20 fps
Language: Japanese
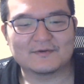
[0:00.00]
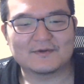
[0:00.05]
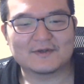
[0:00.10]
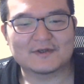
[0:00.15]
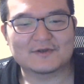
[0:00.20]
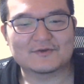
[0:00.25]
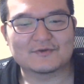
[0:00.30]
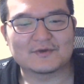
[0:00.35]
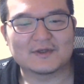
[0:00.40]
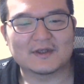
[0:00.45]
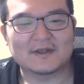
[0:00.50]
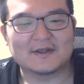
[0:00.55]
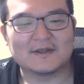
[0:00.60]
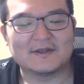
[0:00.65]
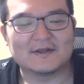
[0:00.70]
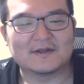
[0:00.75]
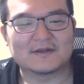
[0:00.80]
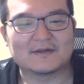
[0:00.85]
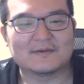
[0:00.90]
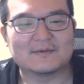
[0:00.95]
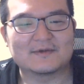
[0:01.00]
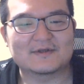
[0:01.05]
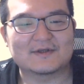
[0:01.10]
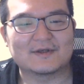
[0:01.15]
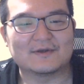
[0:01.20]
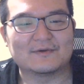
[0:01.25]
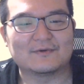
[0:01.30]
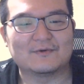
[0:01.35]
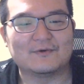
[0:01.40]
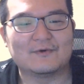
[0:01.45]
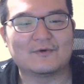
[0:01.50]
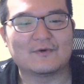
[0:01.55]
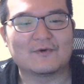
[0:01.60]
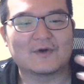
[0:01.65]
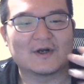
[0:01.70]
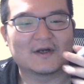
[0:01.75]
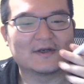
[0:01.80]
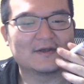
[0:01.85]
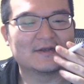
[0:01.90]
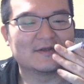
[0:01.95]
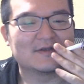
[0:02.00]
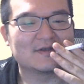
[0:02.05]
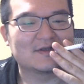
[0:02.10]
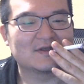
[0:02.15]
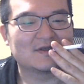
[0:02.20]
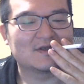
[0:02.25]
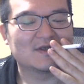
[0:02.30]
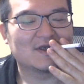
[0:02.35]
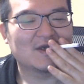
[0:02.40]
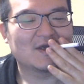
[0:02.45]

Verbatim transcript: れがちょっと縦になってますけど、ゴーゴーカレーです。